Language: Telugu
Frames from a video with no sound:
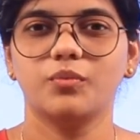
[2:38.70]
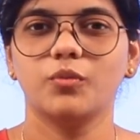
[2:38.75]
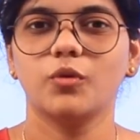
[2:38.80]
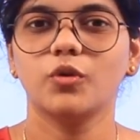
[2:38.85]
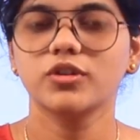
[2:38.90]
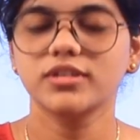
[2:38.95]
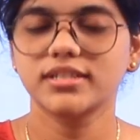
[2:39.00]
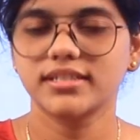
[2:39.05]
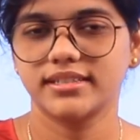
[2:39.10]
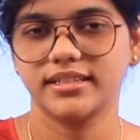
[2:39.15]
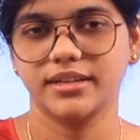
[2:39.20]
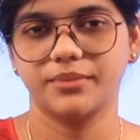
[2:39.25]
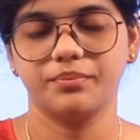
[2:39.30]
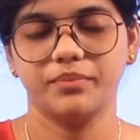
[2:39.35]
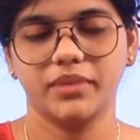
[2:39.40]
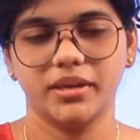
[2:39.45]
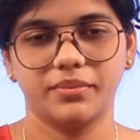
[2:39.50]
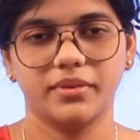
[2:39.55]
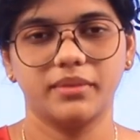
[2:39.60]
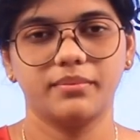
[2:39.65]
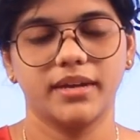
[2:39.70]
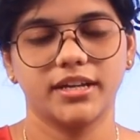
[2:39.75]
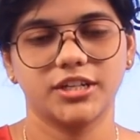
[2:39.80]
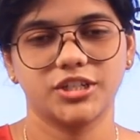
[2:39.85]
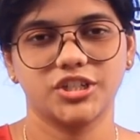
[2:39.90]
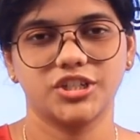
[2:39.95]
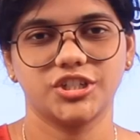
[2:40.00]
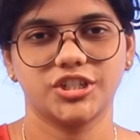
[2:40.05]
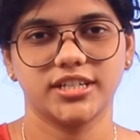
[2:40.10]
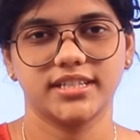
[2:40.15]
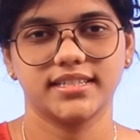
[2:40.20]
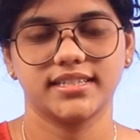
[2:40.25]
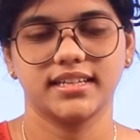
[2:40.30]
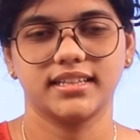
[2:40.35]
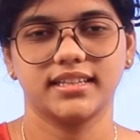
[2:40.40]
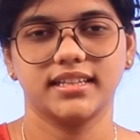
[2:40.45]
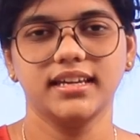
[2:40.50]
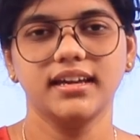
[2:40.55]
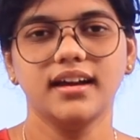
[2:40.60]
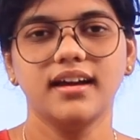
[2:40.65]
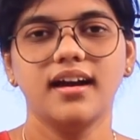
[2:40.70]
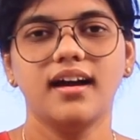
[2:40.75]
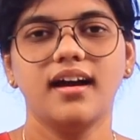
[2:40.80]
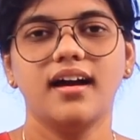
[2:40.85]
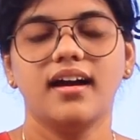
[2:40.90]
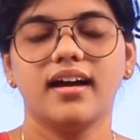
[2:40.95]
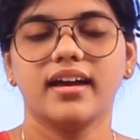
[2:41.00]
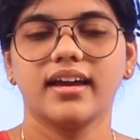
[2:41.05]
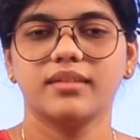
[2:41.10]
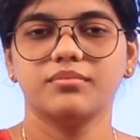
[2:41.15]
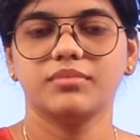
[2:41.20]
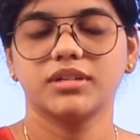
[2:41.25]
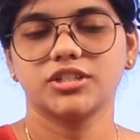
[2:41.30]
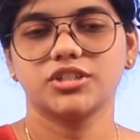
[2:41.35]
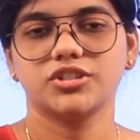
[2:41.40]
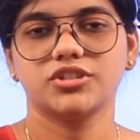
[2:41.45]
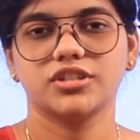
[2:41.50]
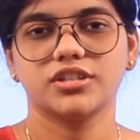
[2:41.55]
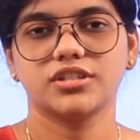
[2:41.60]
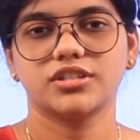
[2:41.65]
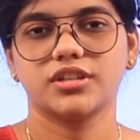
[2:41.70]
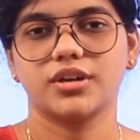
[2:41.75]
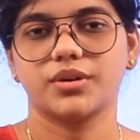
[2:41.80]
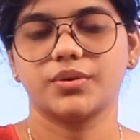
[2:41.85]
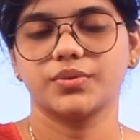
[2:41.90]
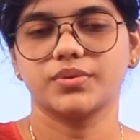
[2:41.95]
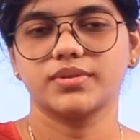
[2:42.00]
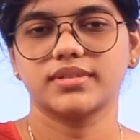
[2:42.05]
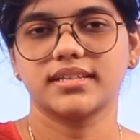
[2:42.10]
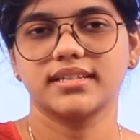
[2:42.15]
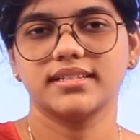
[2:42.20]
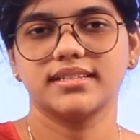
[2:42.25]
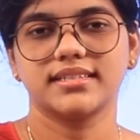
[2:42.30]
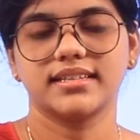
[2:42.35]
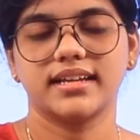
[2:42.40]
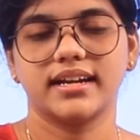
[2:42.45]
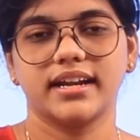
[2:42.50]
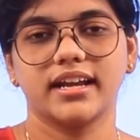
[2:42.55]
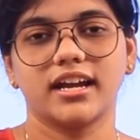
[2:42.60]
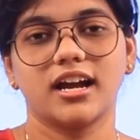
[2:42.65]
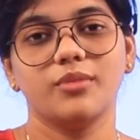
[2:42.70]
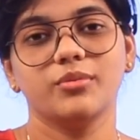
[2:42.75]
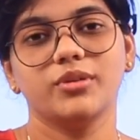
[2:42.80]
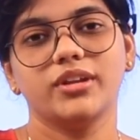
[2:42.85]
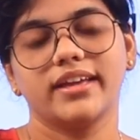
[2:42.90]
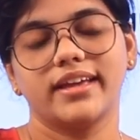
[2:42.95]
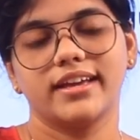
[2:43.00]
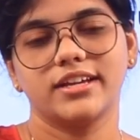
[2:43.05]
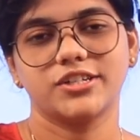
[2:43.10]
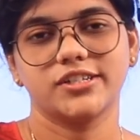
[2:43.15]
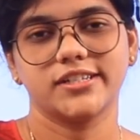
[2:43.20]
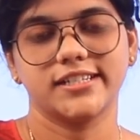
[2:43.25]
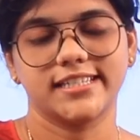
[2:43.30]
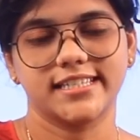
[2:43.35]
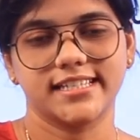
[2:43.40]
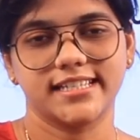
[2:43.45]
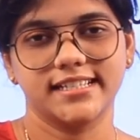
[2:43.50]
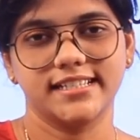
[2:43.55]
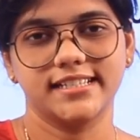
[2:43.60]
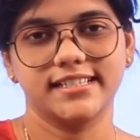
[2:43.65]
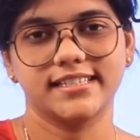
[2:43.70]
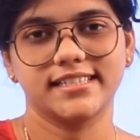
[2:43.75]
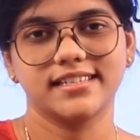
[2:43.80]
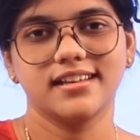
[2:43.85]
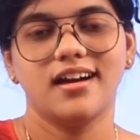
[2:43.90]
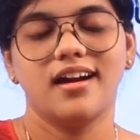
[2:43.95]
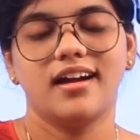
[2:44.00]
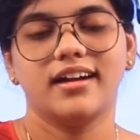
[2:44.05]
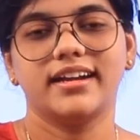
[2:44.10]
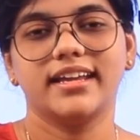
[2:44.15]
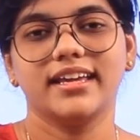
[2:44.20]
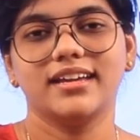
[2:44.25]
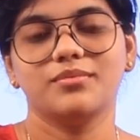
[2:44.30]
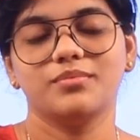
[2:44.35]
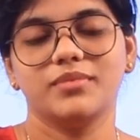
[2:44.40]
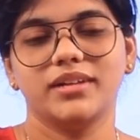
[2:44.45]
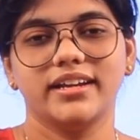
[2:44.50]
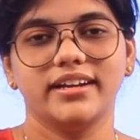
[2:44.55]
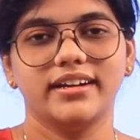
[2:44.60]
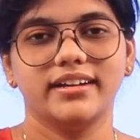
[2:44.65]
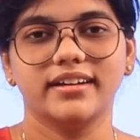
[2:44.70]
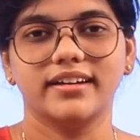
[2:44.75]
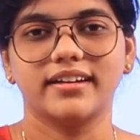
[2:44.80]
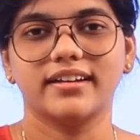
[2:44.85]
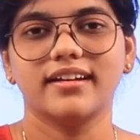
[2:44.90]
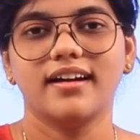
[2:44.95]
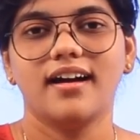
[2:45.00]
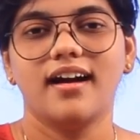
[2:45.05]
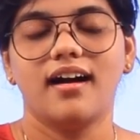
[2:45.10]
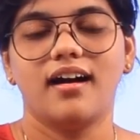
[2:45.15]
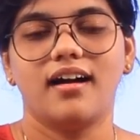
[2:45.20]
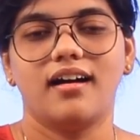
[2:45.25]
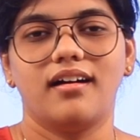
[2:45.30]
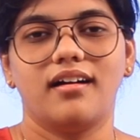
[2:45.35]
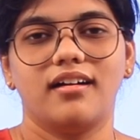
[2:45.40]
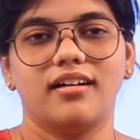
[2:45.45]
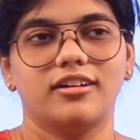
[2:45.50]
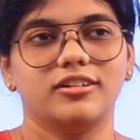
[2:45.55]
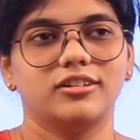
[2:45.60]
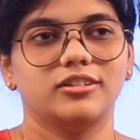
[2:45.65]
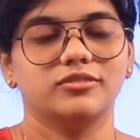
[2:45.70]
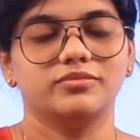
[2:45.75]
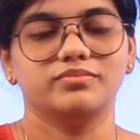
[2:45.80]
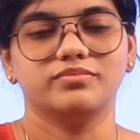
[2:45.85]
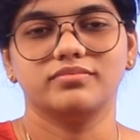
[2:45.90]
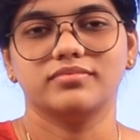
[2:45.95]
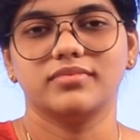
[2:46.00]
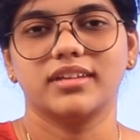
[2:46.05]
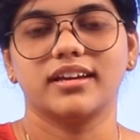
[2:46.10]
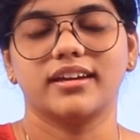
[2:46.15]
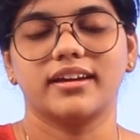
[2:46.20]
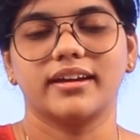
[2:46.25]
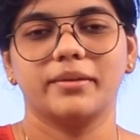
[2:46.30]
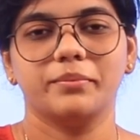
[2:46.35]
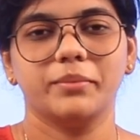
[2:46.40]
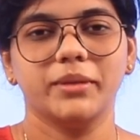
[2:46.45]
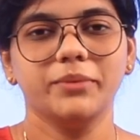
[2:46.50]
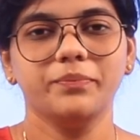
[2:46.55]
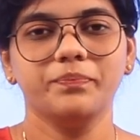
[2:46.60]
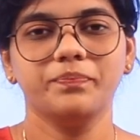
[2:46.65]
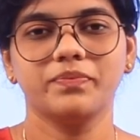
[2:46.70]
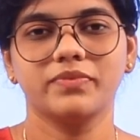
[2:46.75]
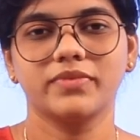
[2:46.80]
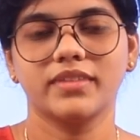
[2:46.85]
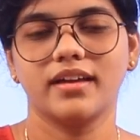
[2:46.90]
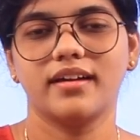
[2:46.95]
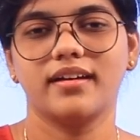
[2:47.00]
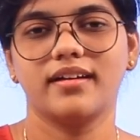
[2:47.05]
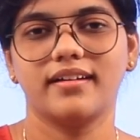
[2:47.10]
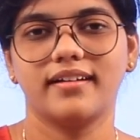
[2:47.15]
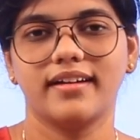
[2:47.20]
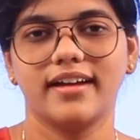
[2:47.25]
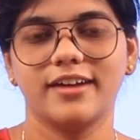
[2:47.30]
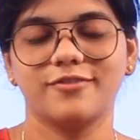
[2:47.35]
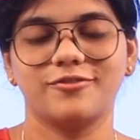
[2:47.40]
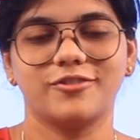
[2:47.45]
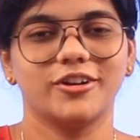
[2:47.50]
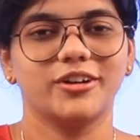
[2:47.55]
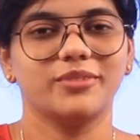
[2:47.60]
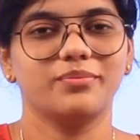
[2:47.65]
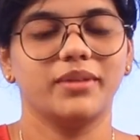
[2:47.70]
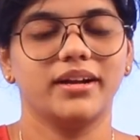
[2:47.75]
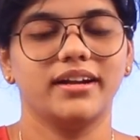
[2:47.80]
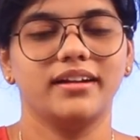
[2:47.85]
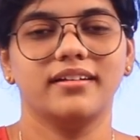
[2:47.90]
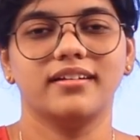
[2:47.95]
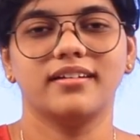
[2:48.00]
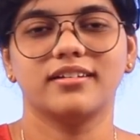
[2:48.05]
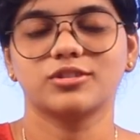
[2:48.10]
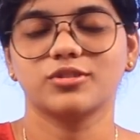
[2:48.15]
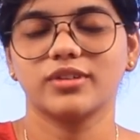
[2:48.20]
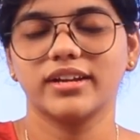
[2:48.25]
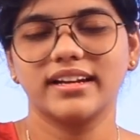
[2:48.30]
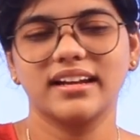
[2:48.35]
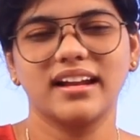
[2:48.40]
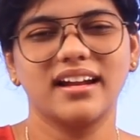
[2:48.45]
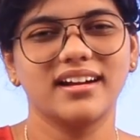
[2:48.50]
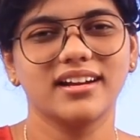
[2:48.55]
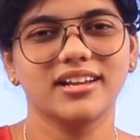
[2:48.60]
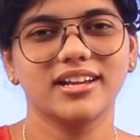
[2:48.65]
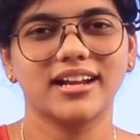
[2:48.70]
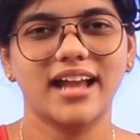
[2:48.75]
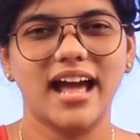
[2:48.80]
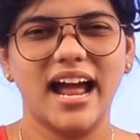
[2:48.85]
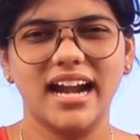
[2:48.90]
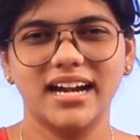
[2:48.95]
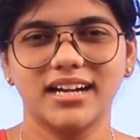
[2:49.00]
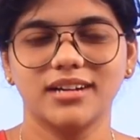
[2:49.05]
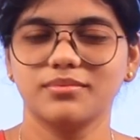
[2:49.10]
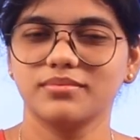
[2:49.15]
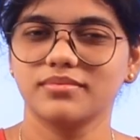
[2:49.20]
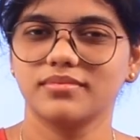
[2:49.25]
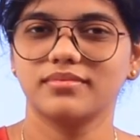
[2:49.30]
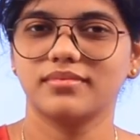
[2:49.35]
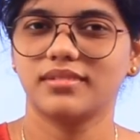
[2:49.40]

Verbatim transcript: మోస్ట్లీ పీపుల్ మెన్షన్ చేసేది ఏం మెన్షన్ చేస్తారు స్కిల్స్ అంటే కమ్యూనికేషన్ స్కిల్స్ టీమ్ లీడర్ ఇంకేమి ఎఫర్ట్ బిల్డర్ సో ఇట్లాంటి ర్యాండమ్